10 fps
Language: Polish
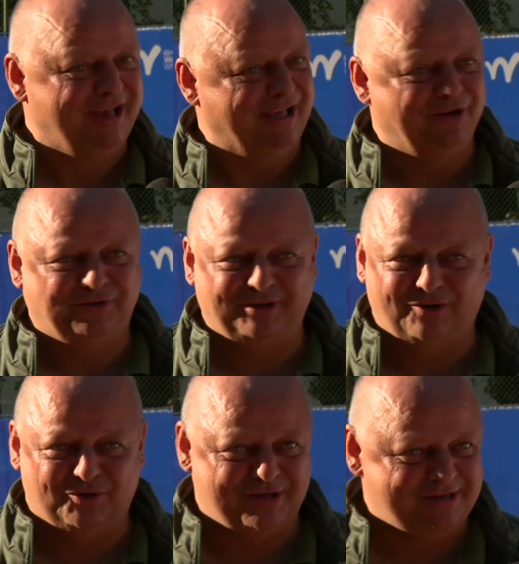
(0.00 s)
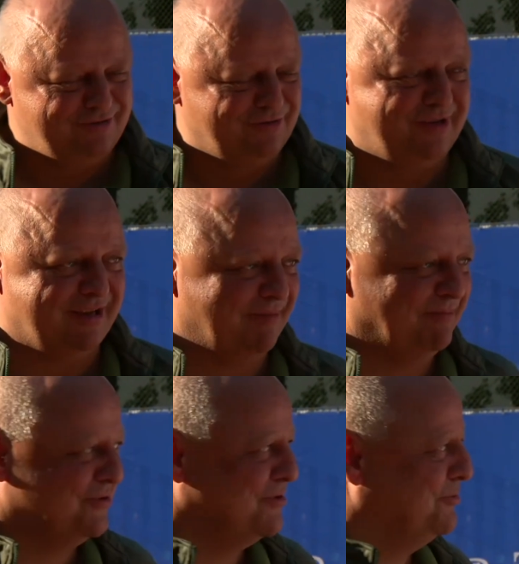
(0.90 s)
i od tego czasu, tak jak
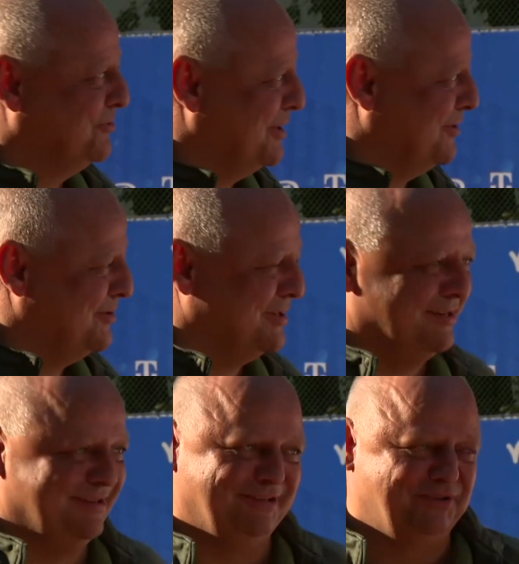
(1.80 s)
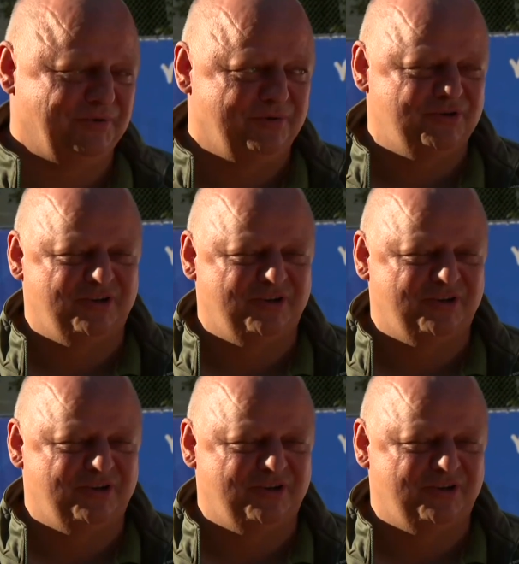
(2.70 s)
powiedział tutaj kolega Tadeusz,